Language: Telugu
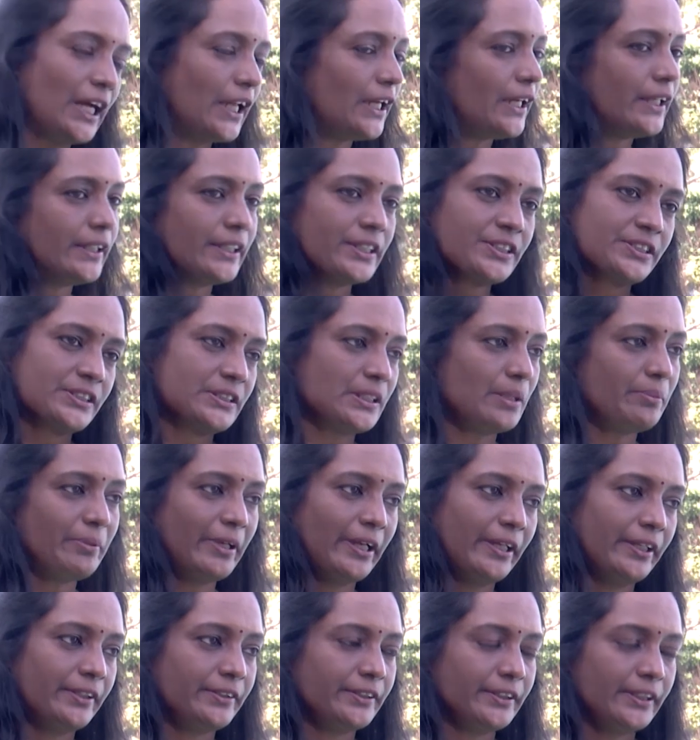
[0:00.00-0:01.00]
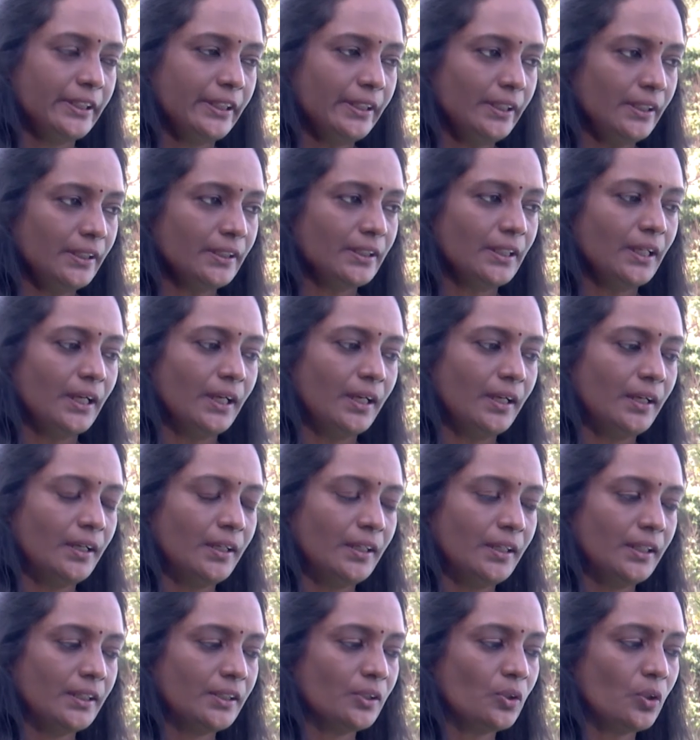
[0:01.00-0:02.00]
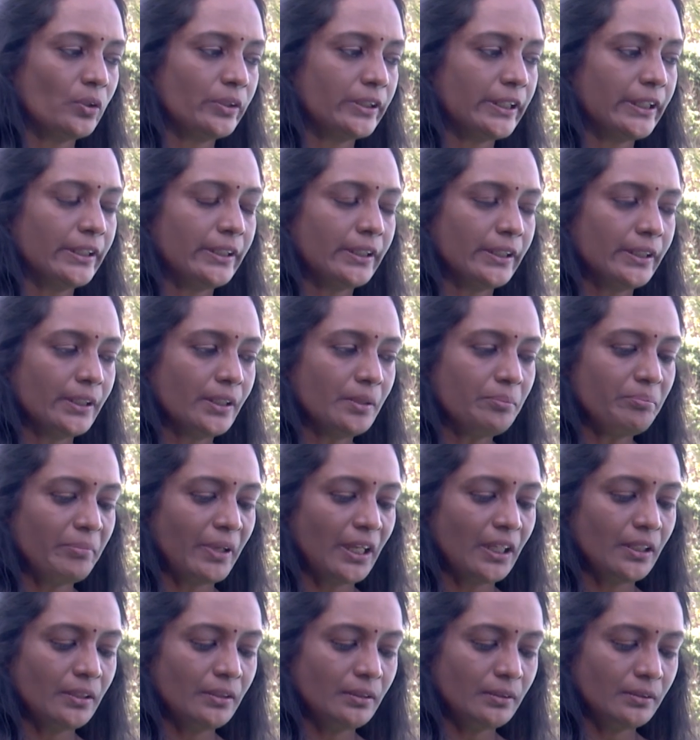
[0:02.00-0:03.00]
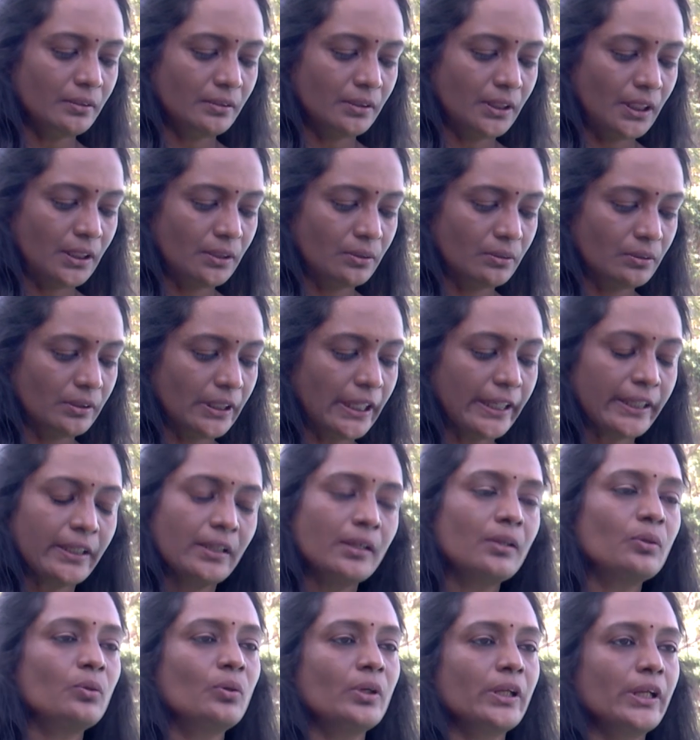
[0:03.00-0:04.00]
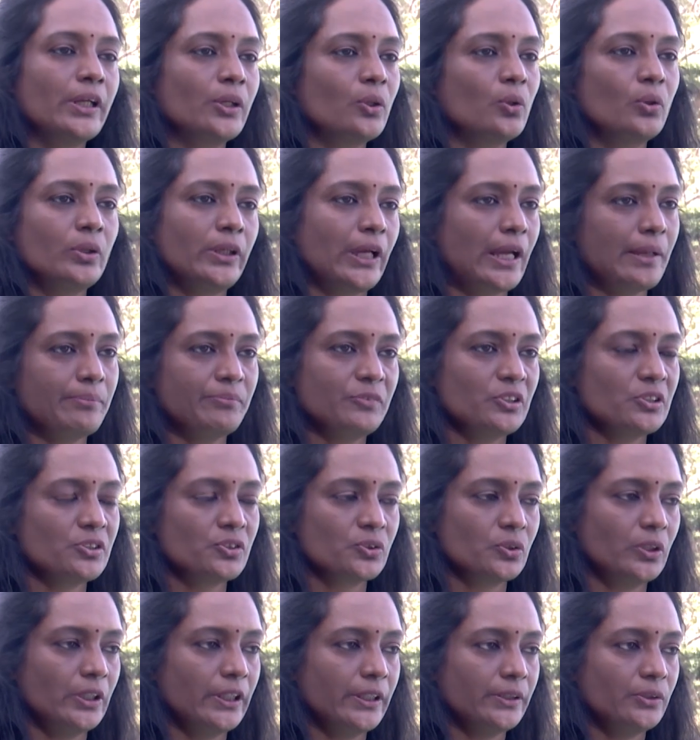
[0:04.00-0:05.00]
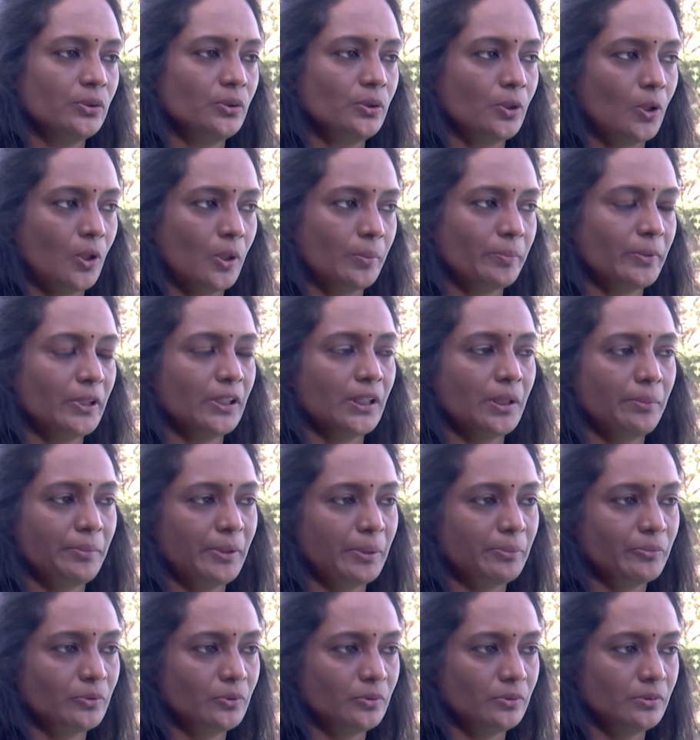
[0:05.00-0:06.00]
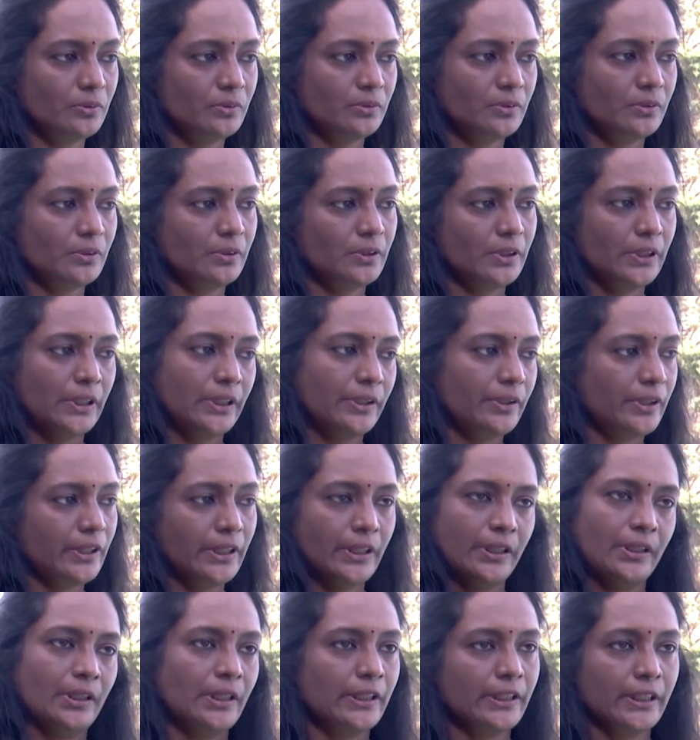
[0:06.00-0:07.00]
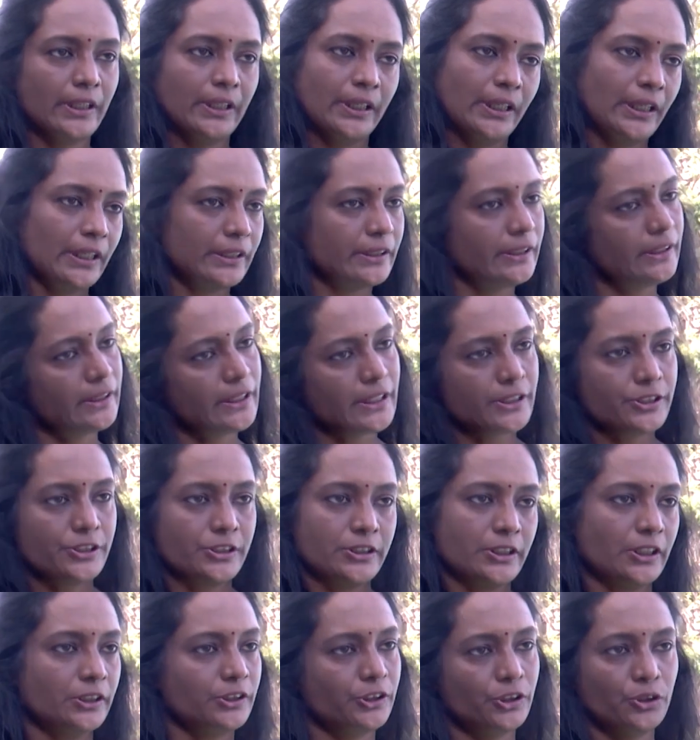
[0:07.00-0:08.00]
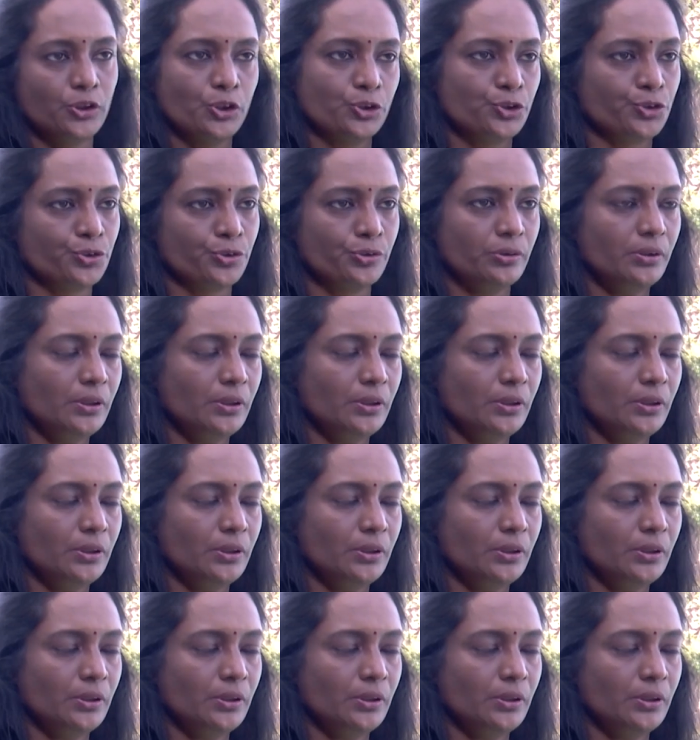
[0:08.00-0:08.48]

చాలా డిస్టర్బ్ అయింది ఇంకొకటి ఏంటంటే మెయిన్ నేను ఎక్కడ కూడా ఎక్కువ టైం తీసుకోలేదు నార్మల్ గా మేము అంటే ఏది నచ్చినా తినొచ్చు